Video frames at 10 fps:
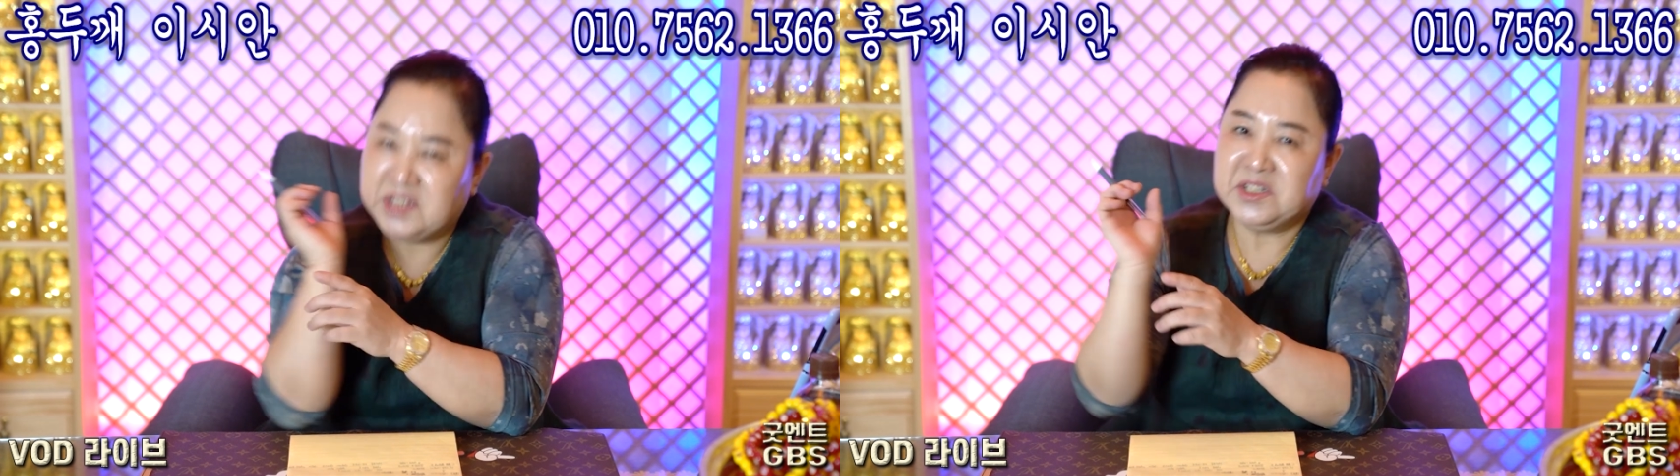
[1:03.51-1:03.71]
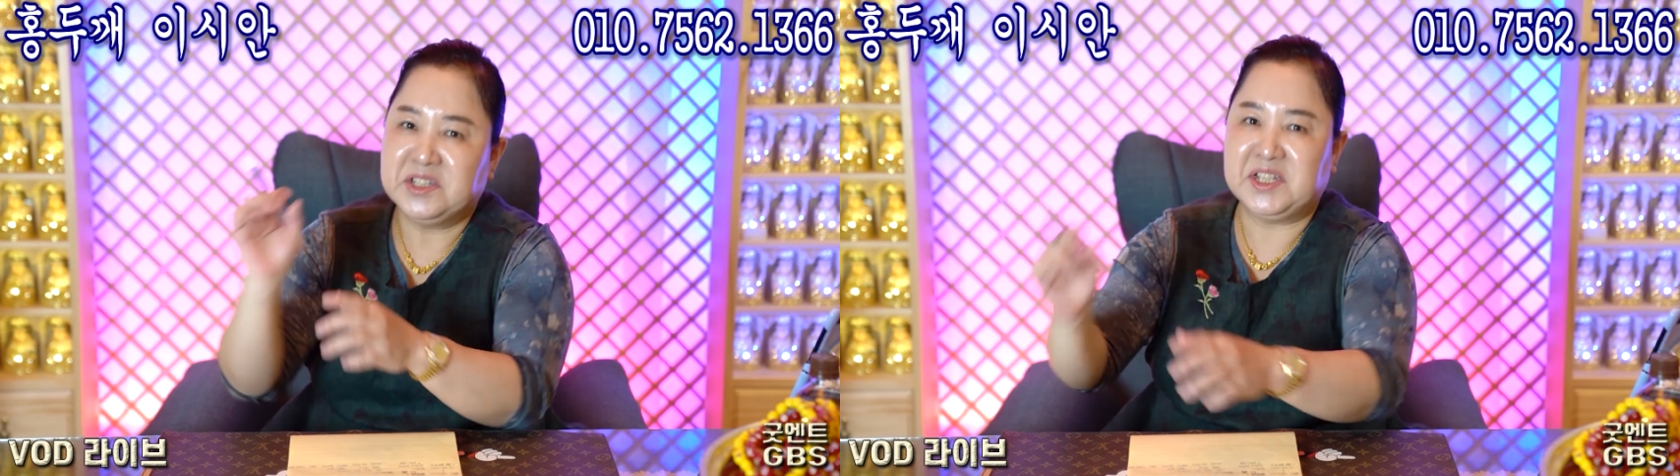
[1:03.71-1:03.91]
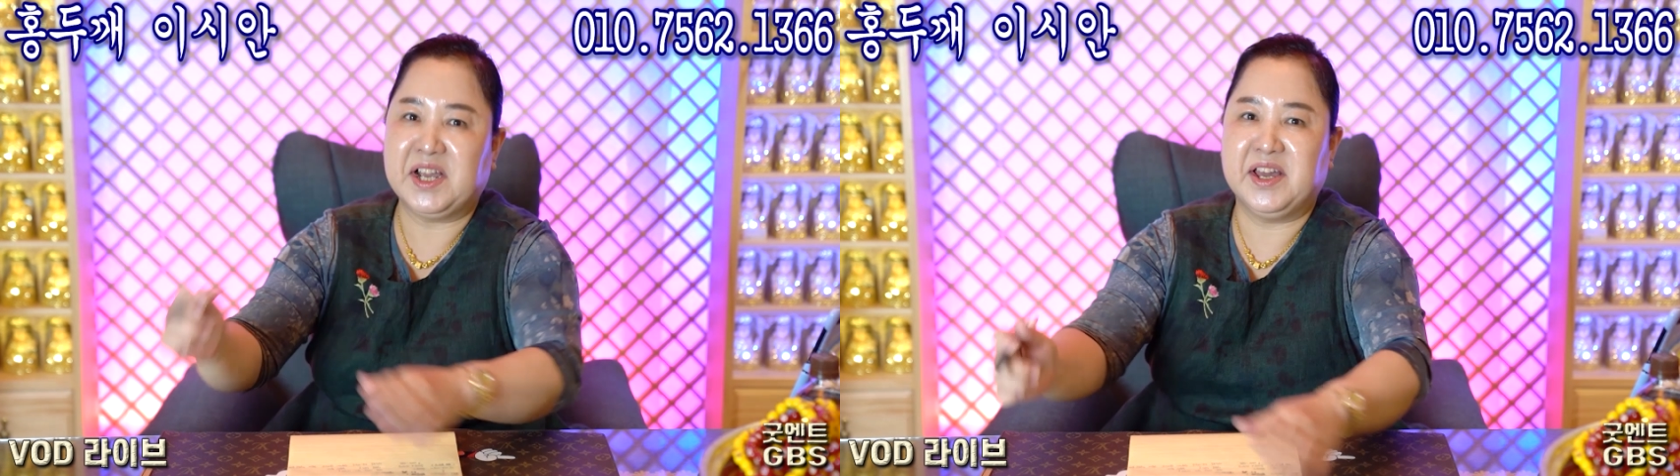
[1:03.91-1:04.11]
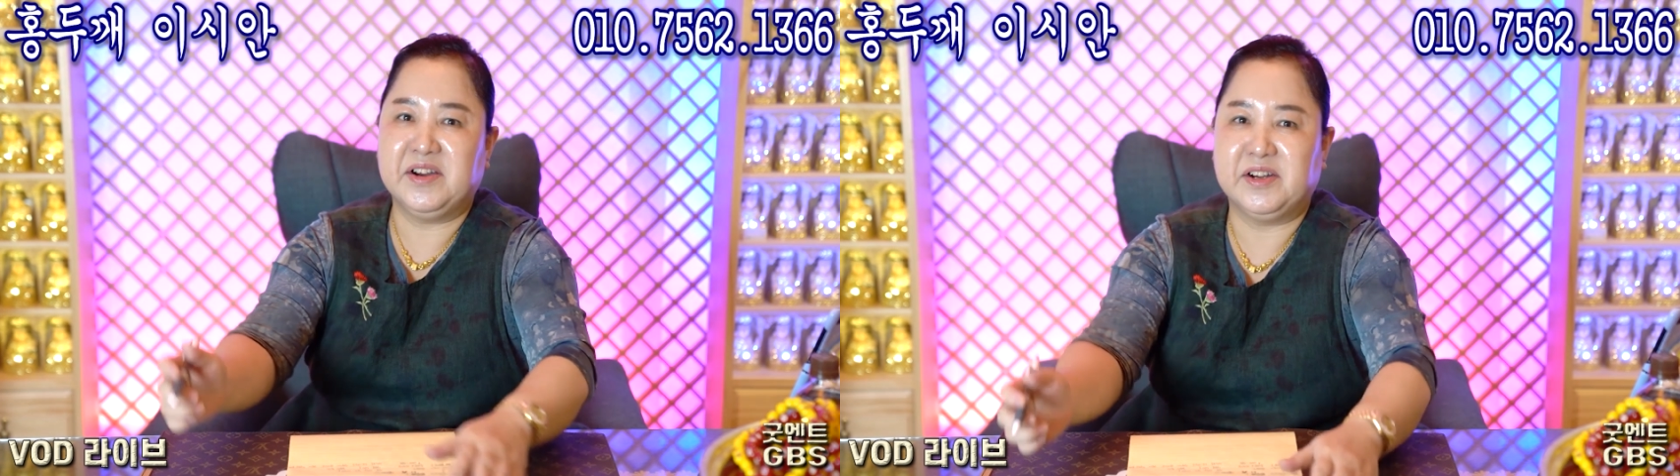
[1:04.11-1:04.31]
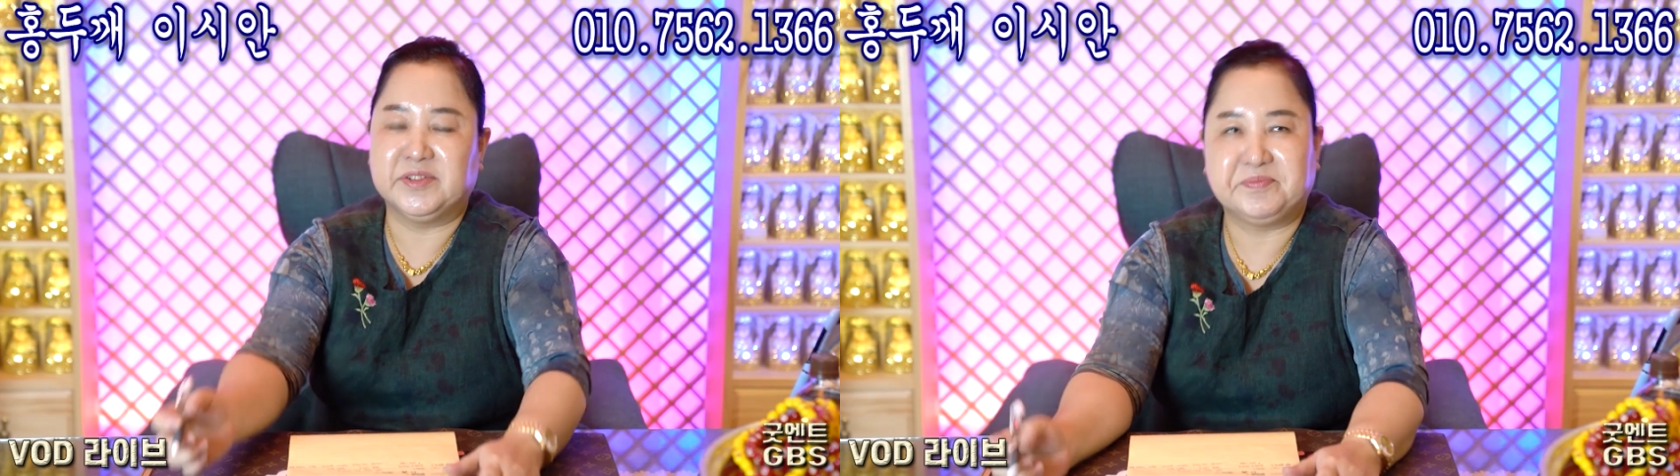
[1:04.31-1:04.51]
한 번
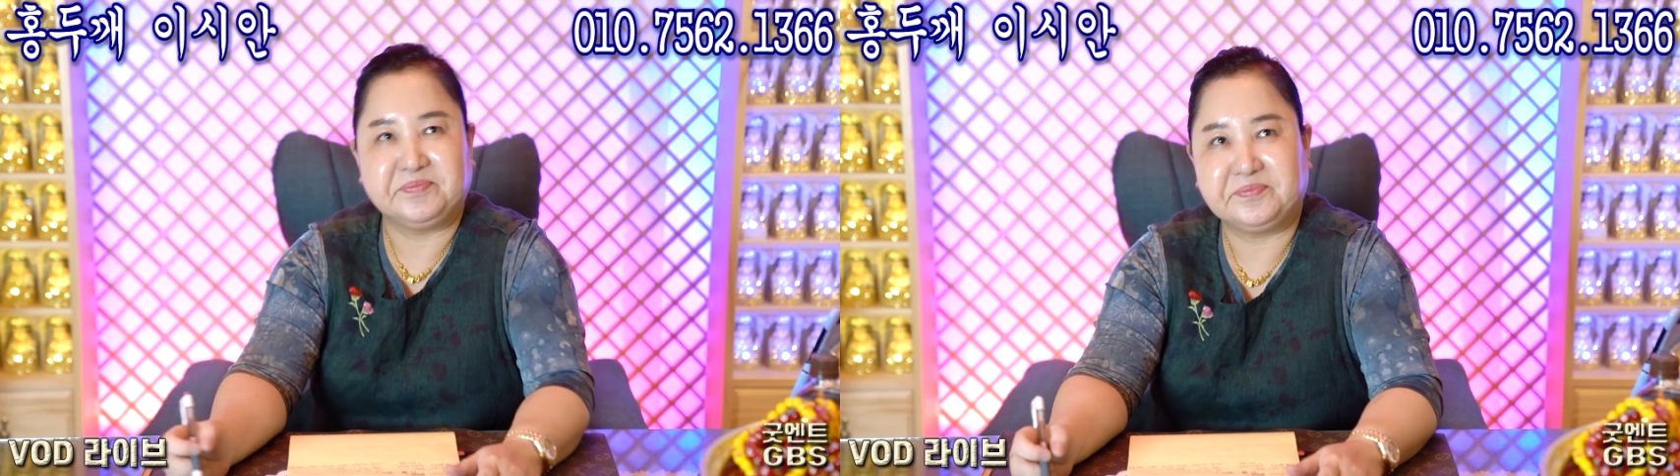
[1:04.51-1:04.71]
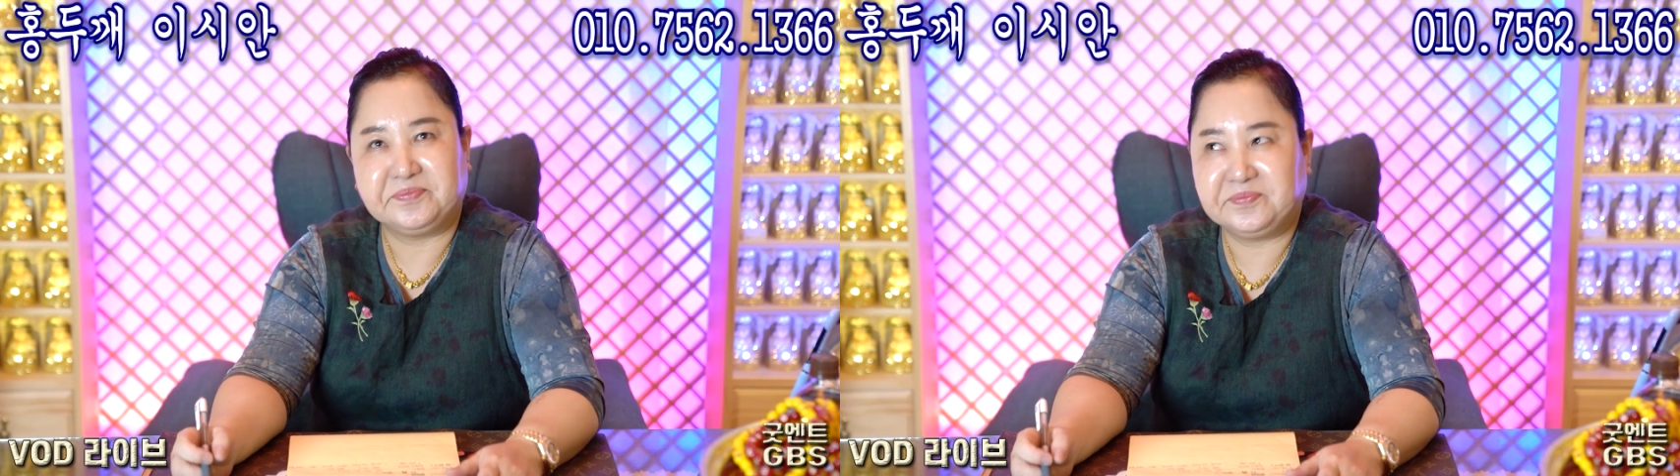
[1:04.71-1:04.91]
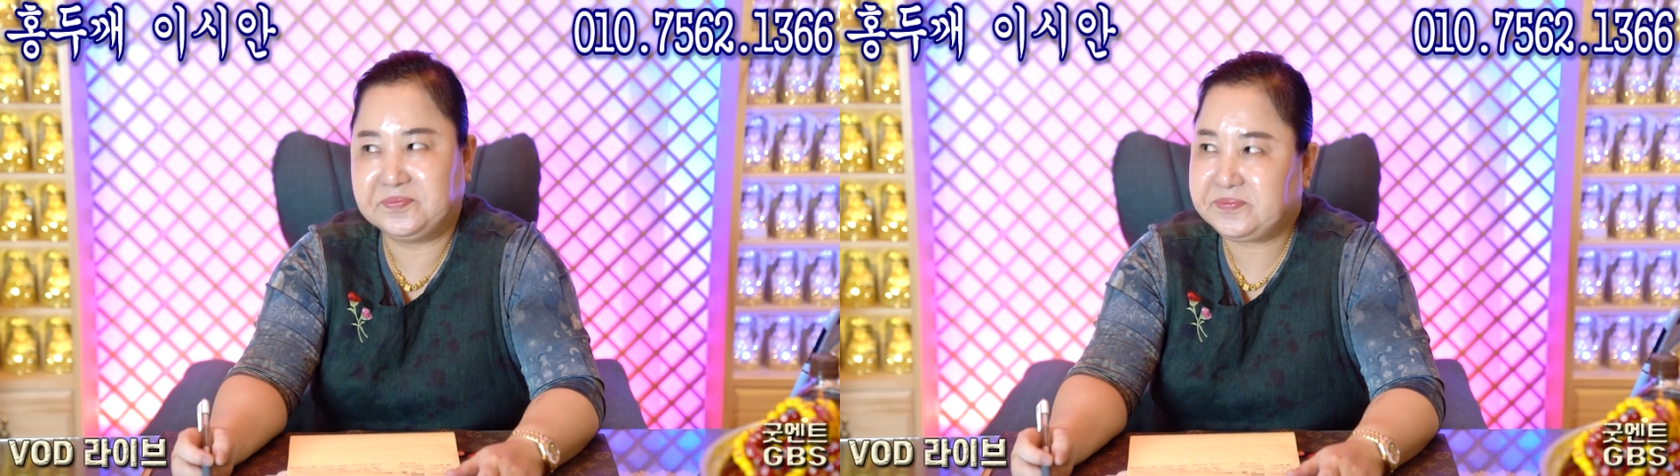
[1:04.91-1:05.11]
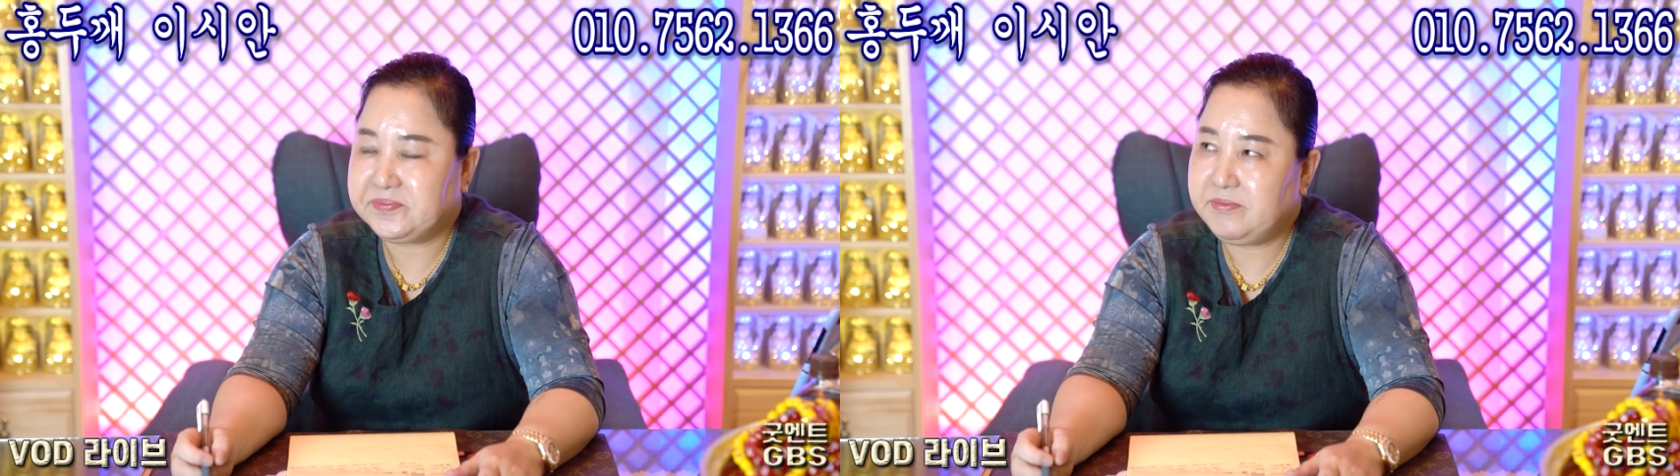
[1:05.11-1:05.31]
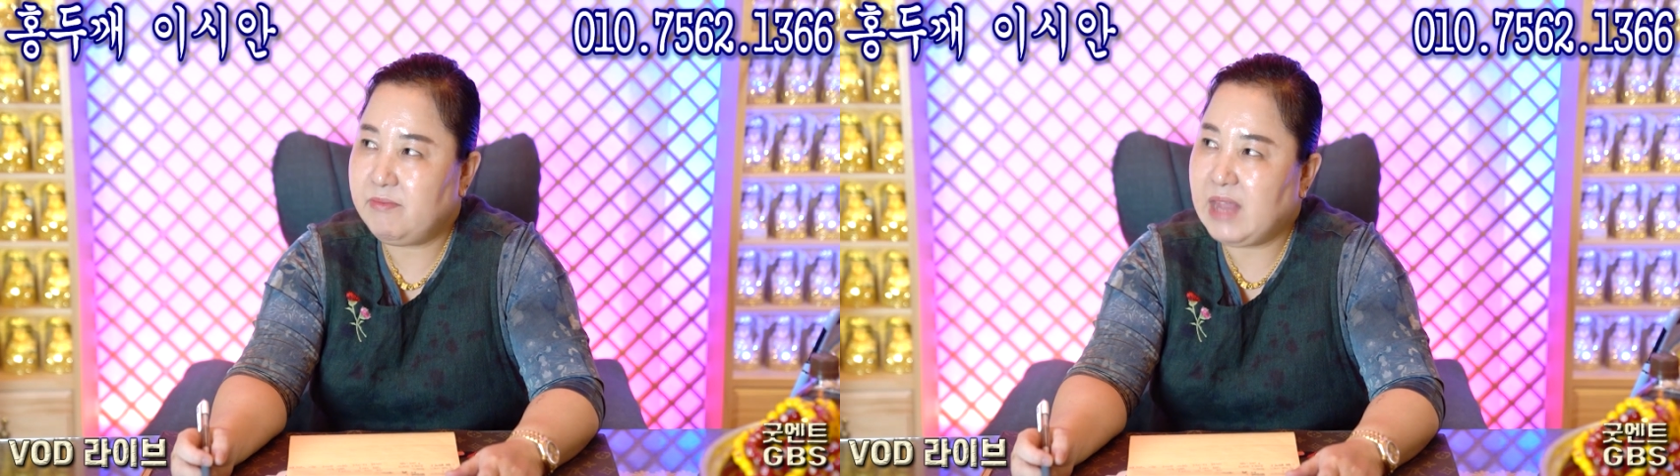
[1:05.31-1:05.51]
해보시라
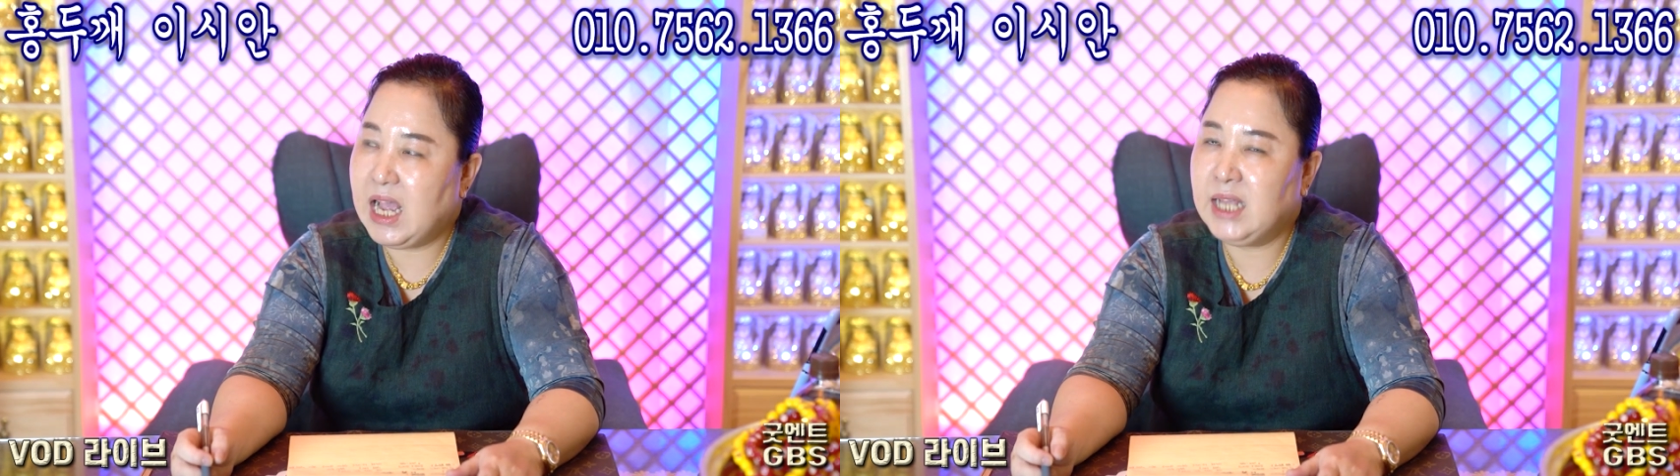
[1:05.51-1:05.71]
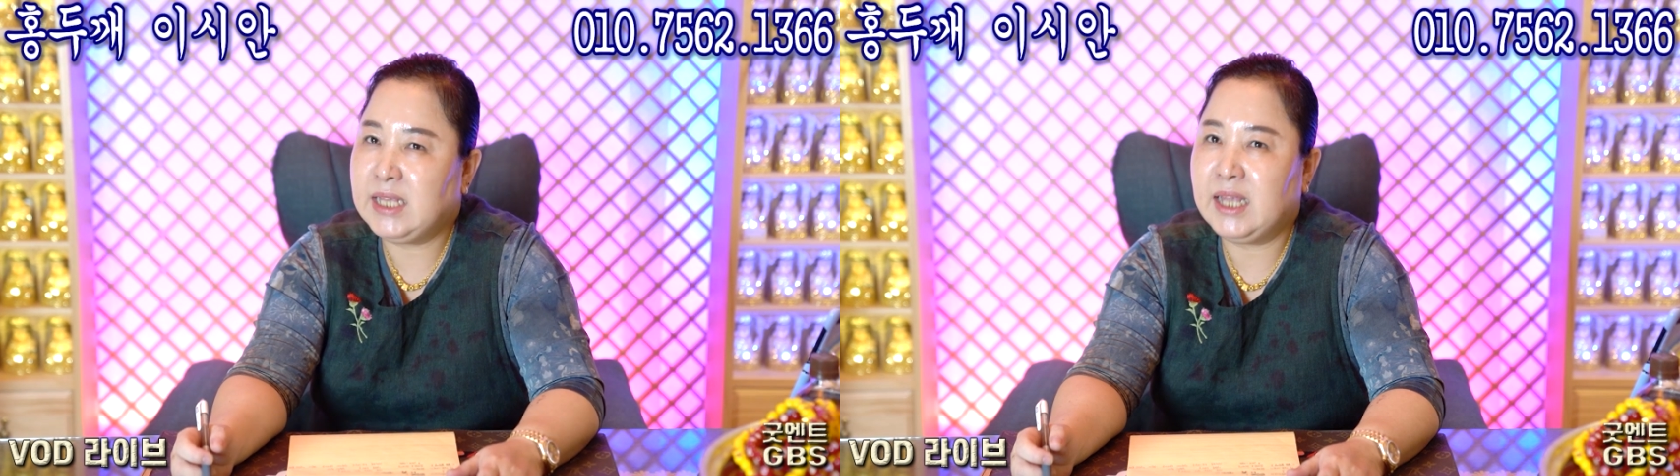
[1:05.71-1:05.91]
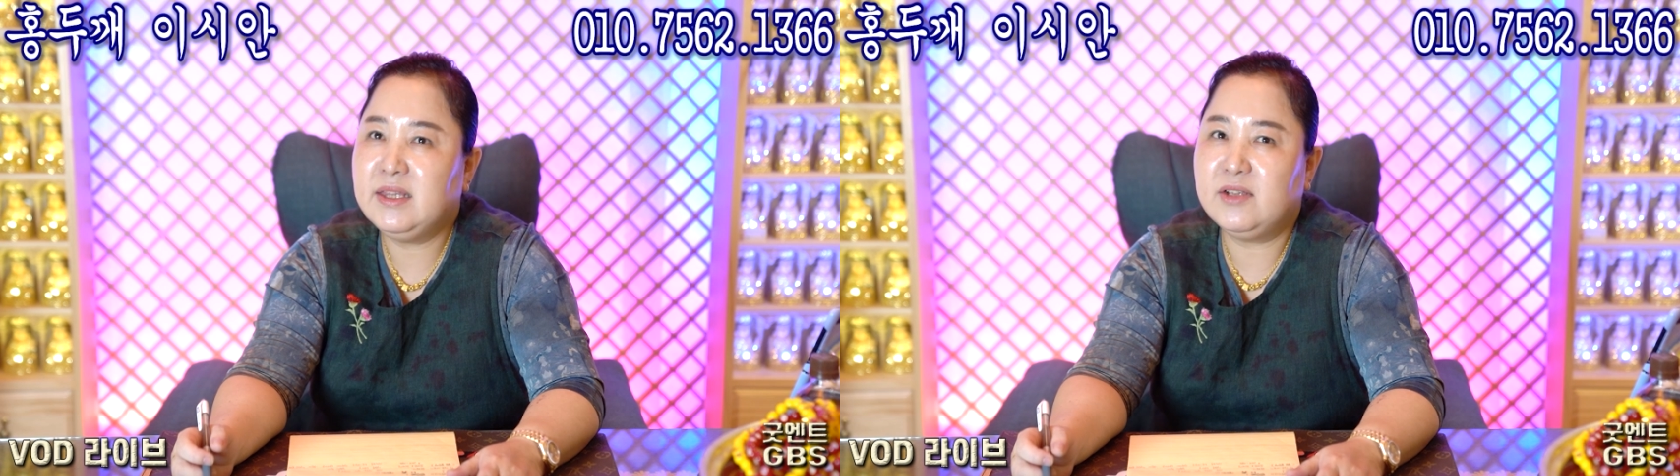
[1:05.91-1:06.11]
한한